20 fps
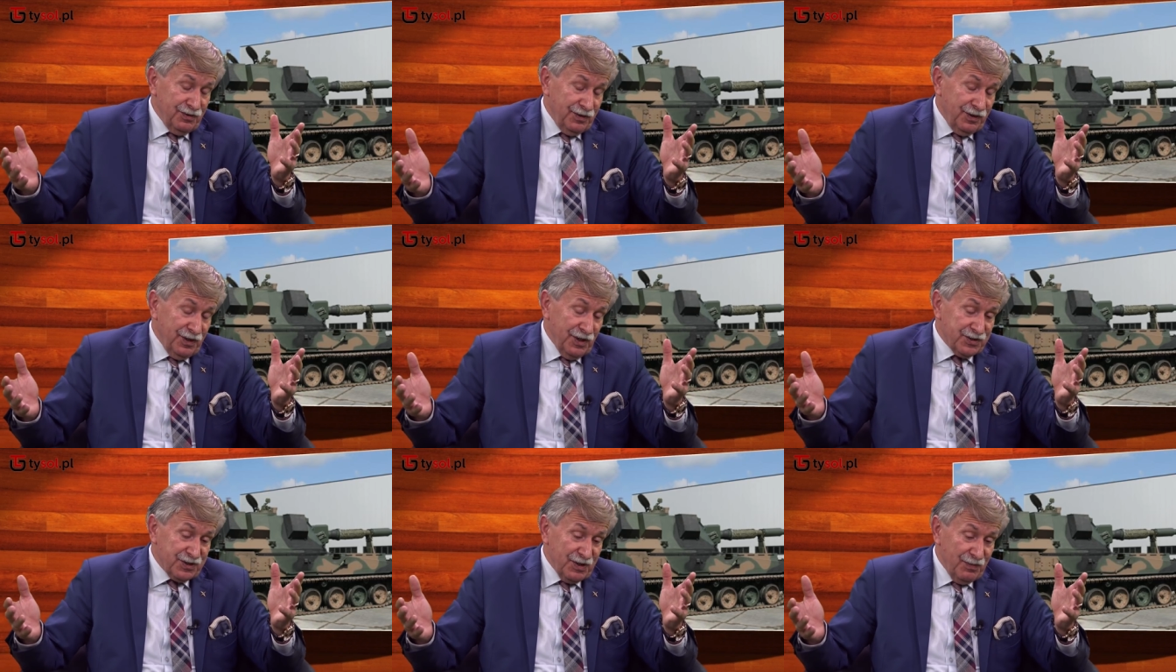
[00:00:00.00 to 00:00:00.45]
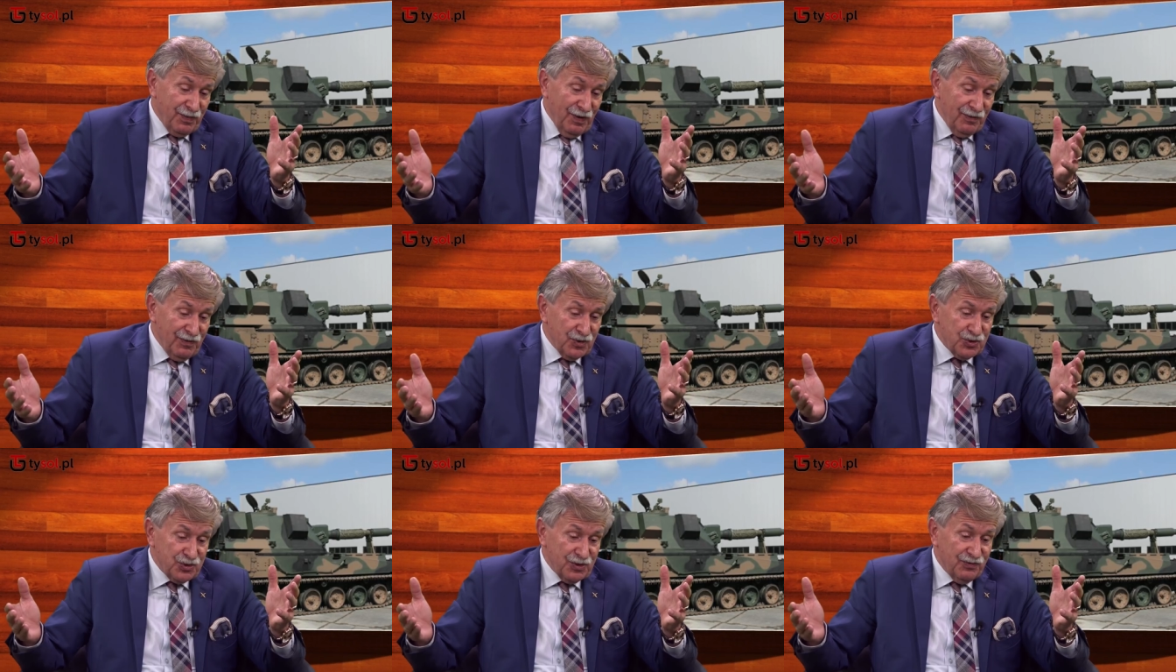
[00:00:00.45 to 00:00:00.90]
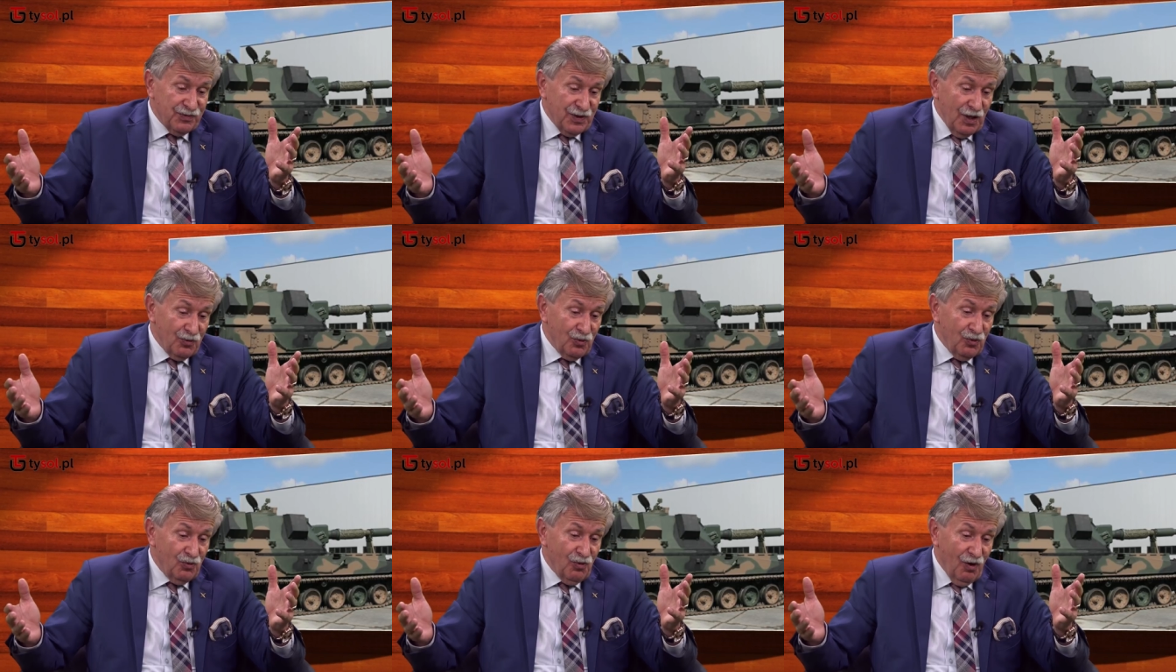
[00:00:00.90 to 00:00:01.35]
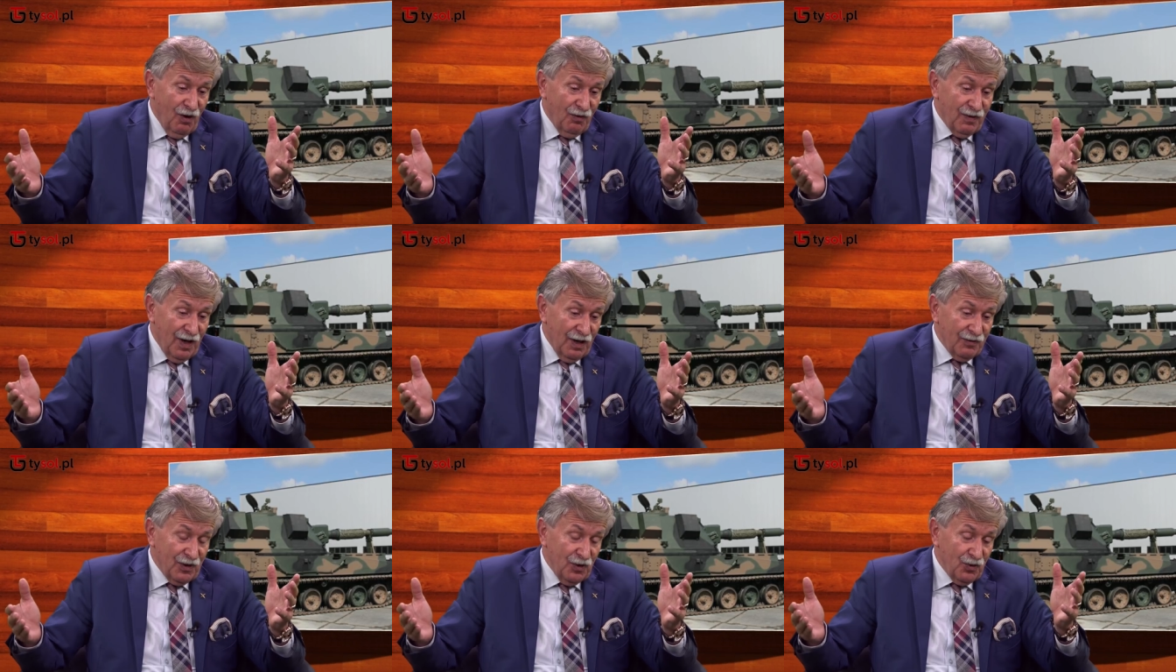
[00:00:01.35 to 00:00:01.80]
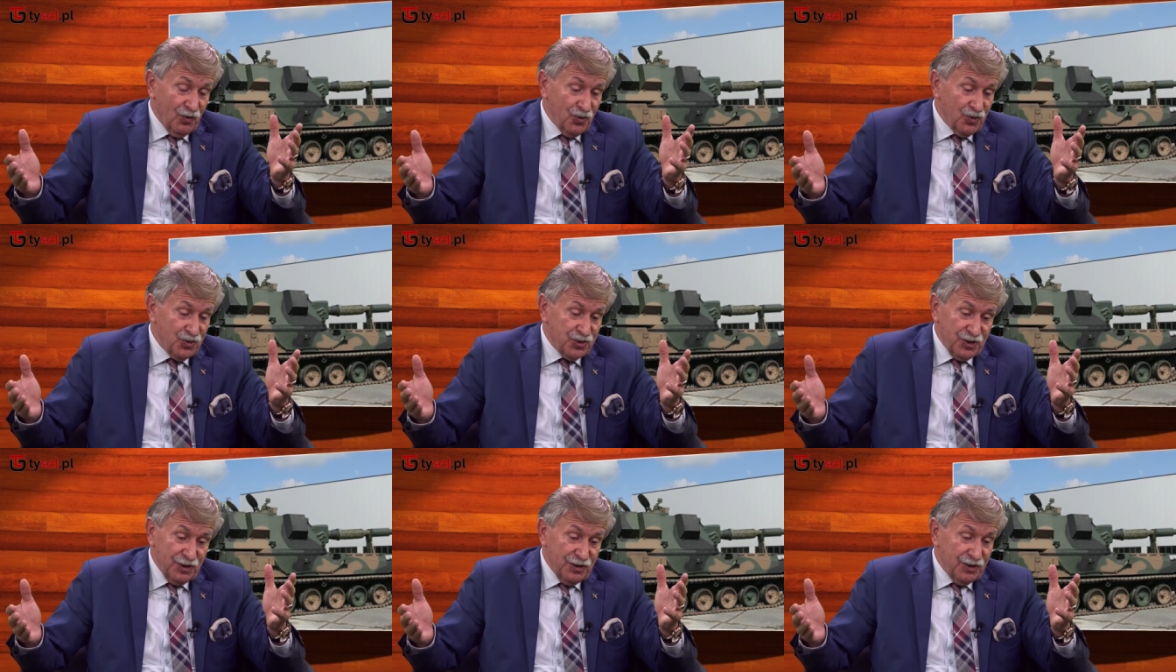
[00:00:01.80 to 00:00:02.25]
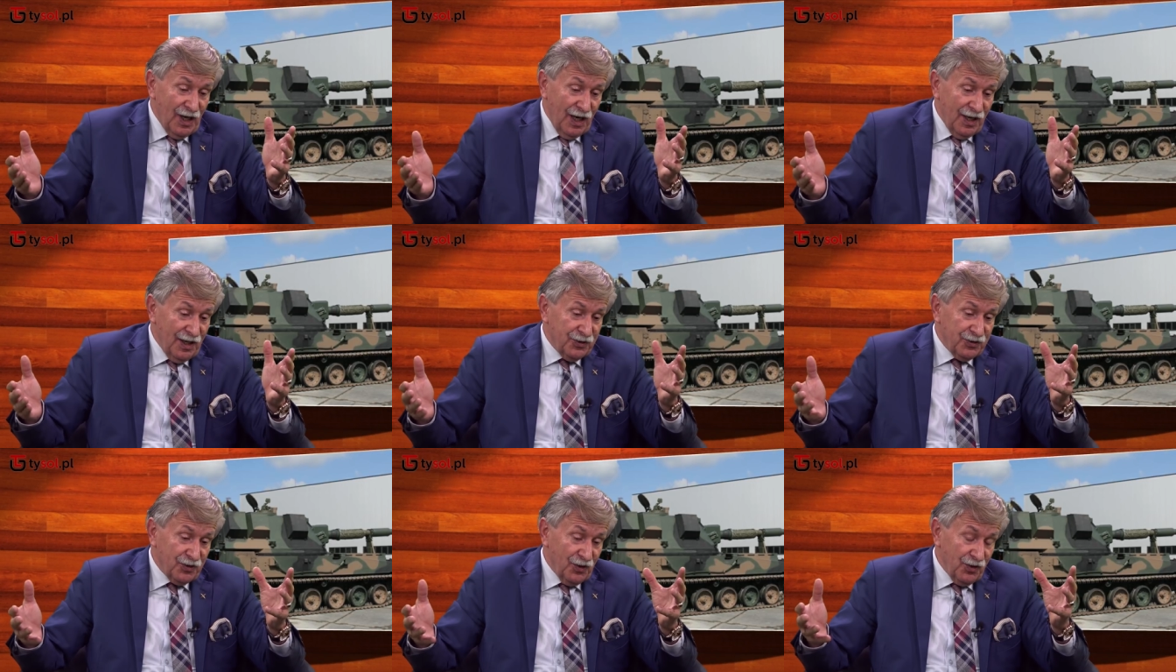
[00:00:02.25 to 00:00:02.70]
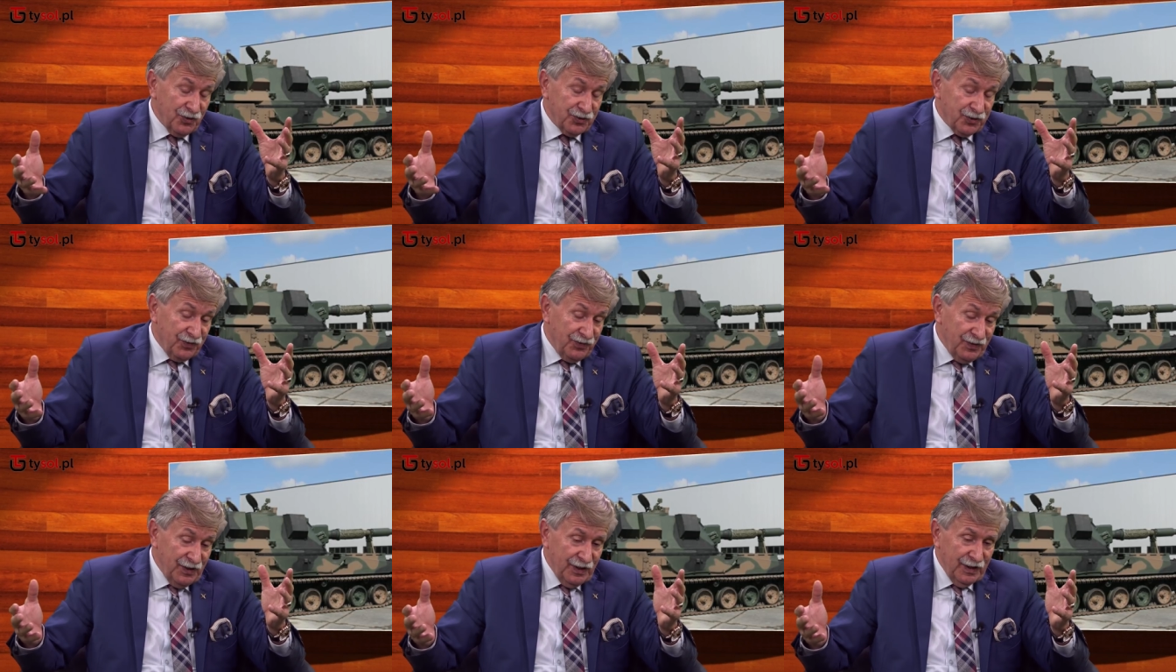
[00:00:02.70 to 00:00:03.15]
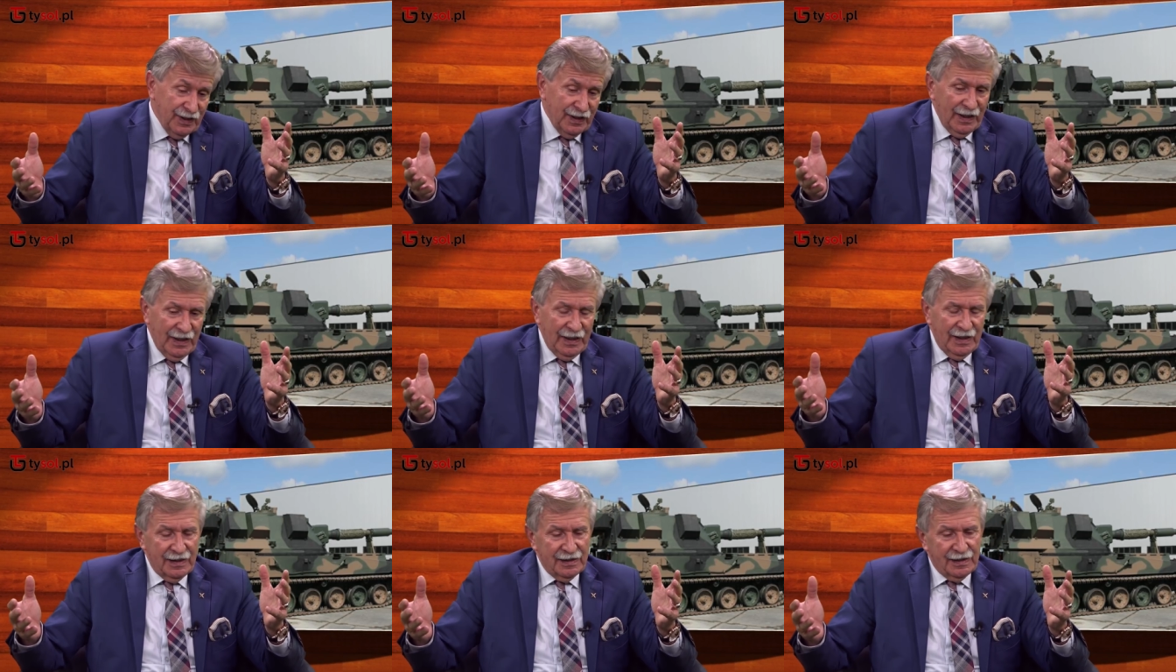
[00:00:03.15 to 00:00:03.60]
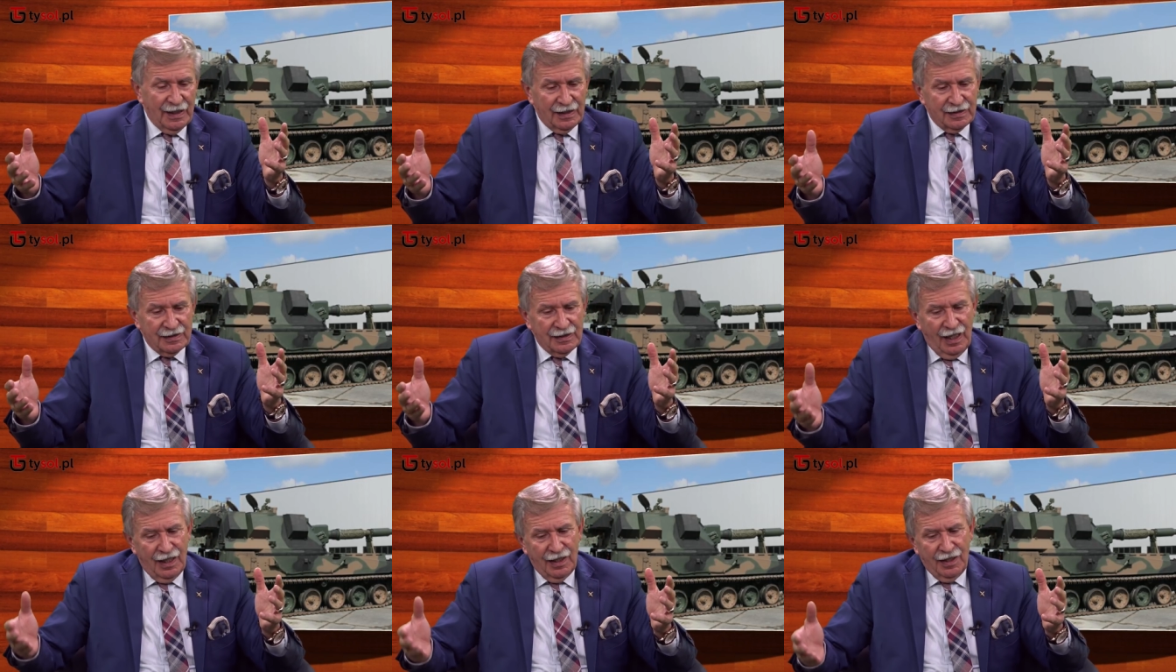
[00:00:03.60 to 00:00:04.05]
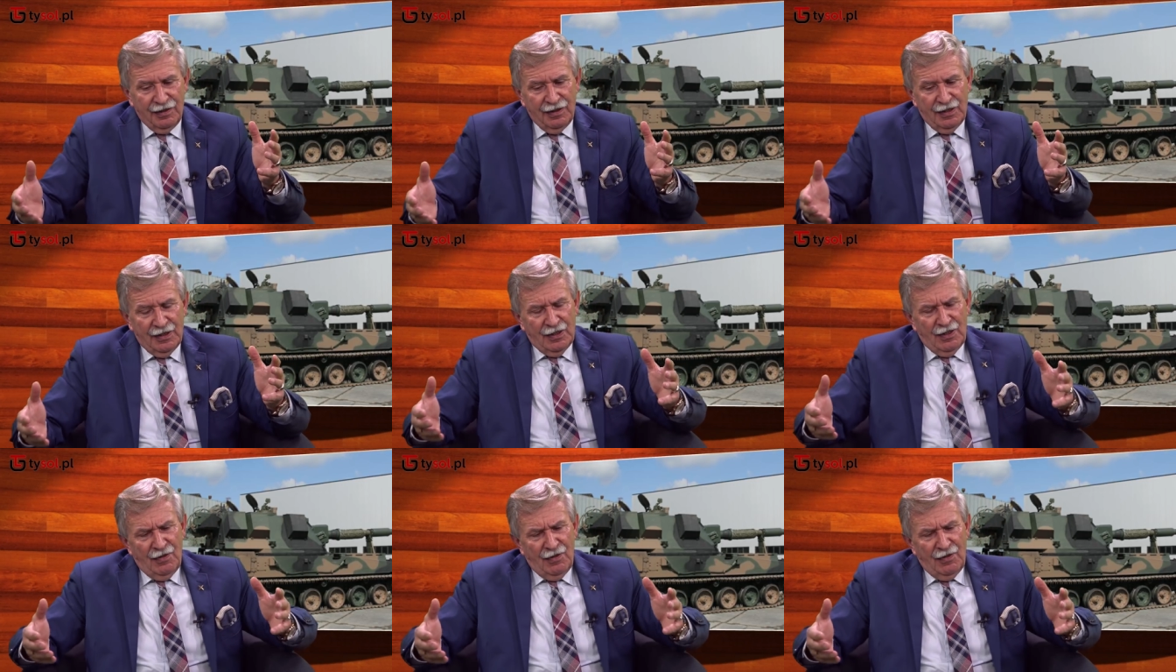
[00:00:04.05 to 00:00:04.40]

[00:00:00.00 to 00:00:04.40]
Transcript: jestem pewien, że w wielu głowach, wielu ludzi dalej to tkwi i tak dalej.